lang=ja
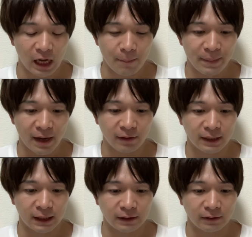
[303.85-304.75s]
800に
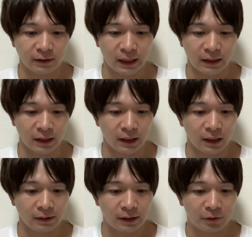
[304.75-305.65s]
引き続き2
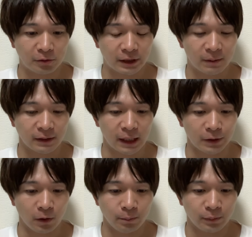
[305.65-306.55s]
冠でございました。
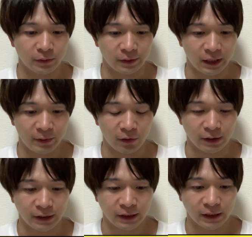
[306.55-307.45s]
4分2秒
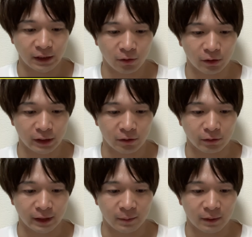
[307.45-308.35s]
15で
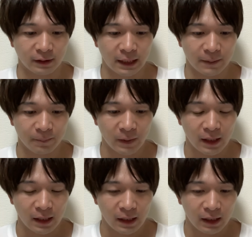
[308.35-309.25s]
ございますね。
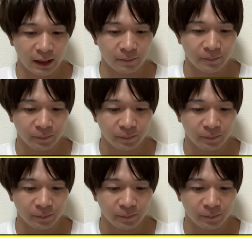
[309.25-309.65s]
はい。